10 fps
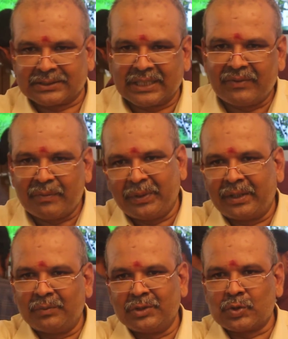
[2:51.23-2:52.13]
செவப்பு
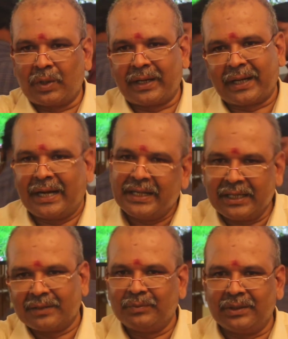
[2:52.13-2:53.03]
எறும்புன்னு சொல்கிற கடி
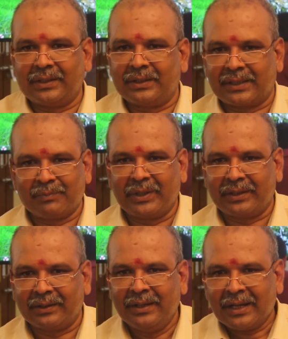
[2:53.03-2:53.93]
எறும்பு ரொம்ப
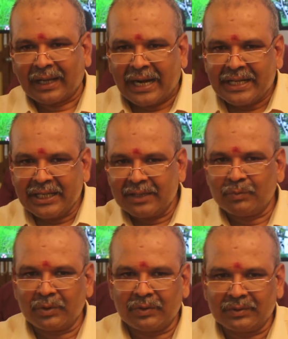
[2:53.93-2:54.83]
இருக்கு கடி
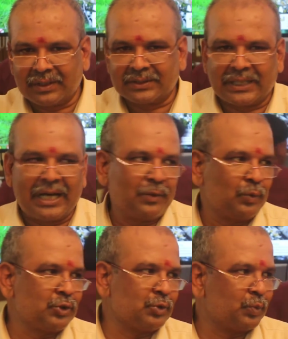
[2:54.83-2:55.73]
எறும்புக்கும் இந்த சாறு
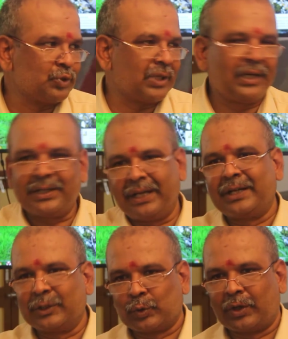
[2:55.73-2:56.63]
உறிஞ்சு பூச்சிகளுக்கும்
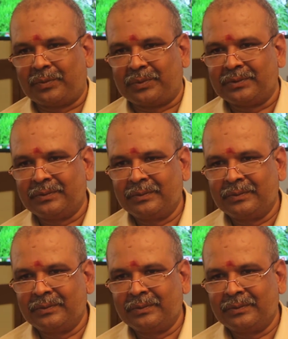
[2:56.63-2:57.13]
என்ன தொடர்பு